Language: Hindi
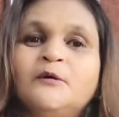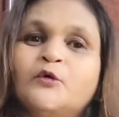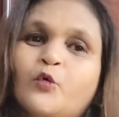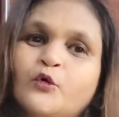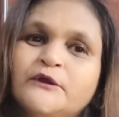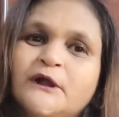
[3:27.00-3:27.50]

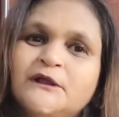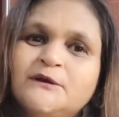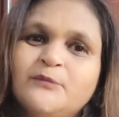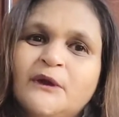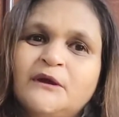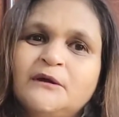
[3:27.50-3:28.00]
कुंडली
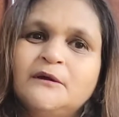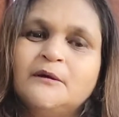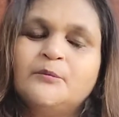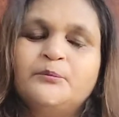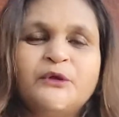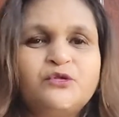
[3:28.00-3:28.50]
में
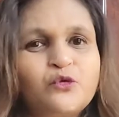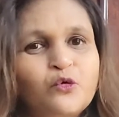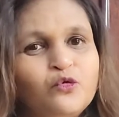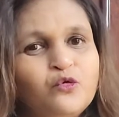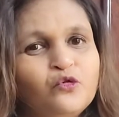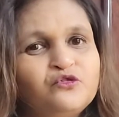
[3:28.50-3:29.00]

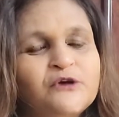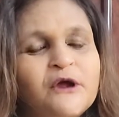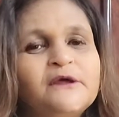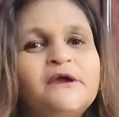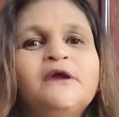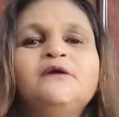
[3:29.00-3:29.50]
पितृदोष
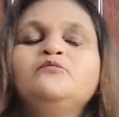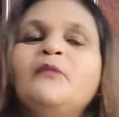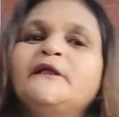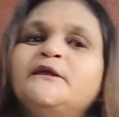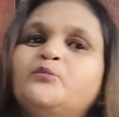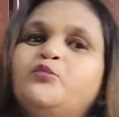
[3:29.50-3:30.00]
करके
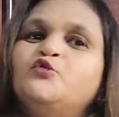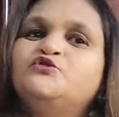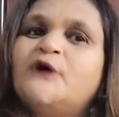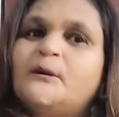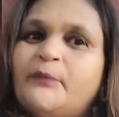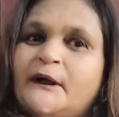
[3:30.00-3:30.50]
मैंने
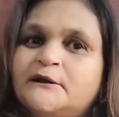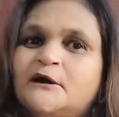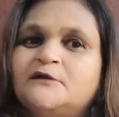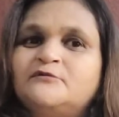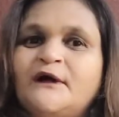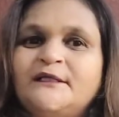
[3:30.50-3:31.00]
पूजा पाठ
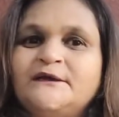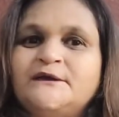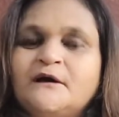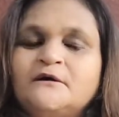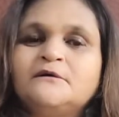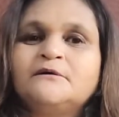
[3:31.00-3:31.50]
करवा
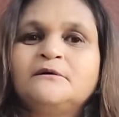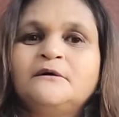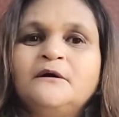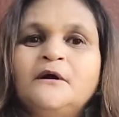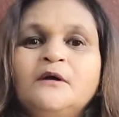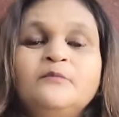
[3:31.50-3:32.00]
लिया
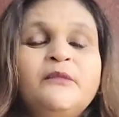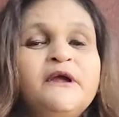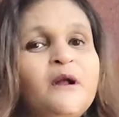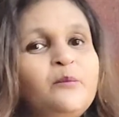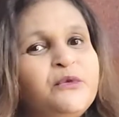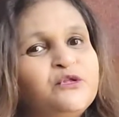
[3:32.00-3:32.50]

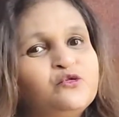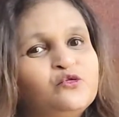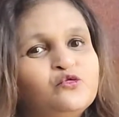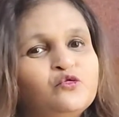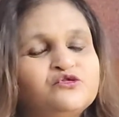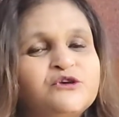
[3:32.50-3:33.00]
मेरा
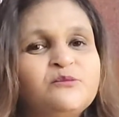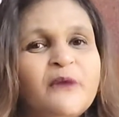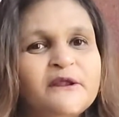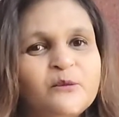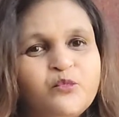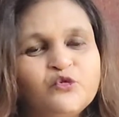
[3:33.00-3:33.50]
पितृदोष की
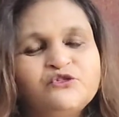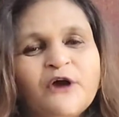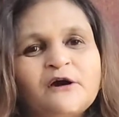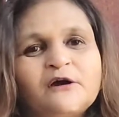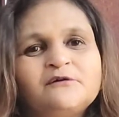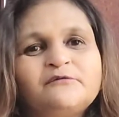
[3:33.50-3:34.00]
मैंने पूजा
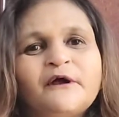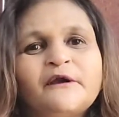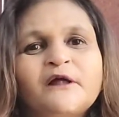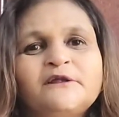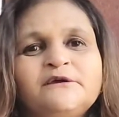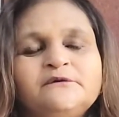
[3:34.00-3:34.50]
करवा
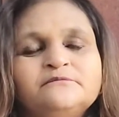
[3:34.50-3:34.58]
डाली